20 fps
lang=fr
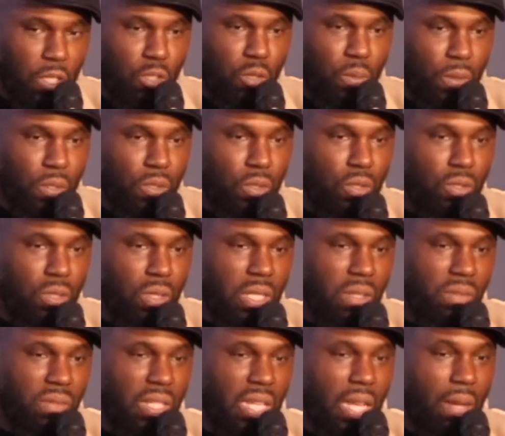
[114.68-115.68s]
Et je pense que ce
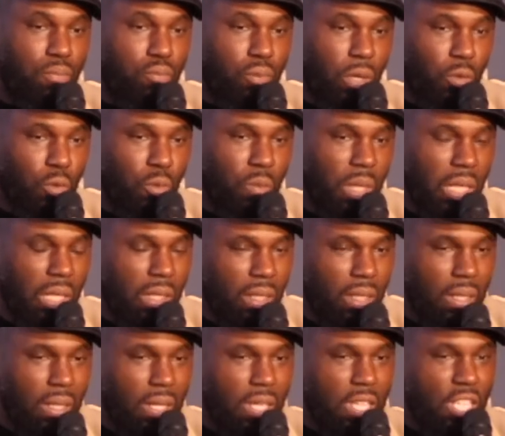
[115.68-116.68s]
livre vient à point nommé.
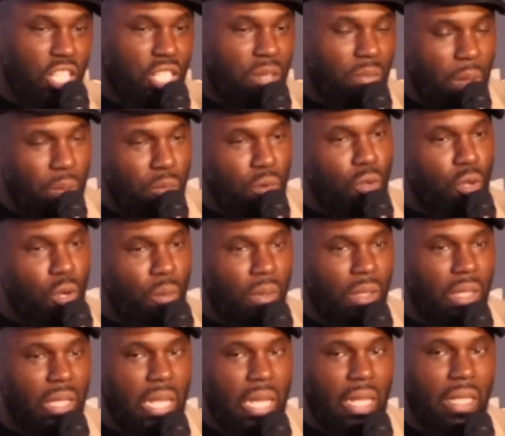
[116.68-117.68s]
J'ai même eu le
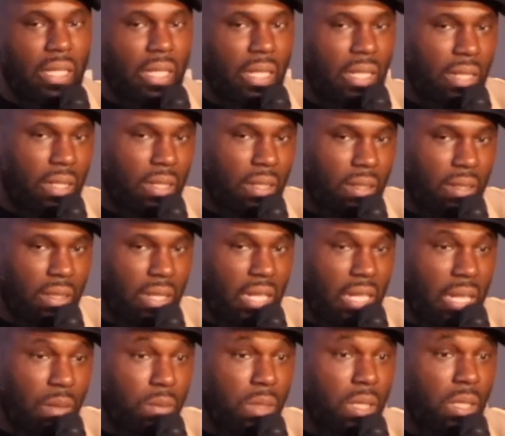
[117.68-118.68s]
commentaire
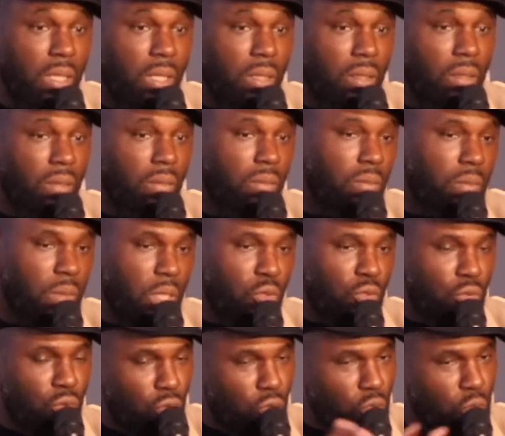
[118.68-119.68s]
d'un ami, euh,
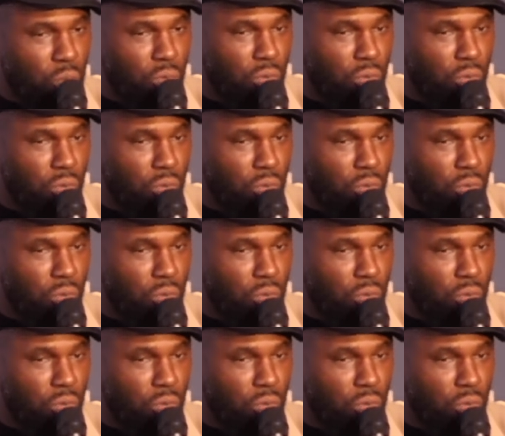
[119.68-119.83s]
mais d'une autre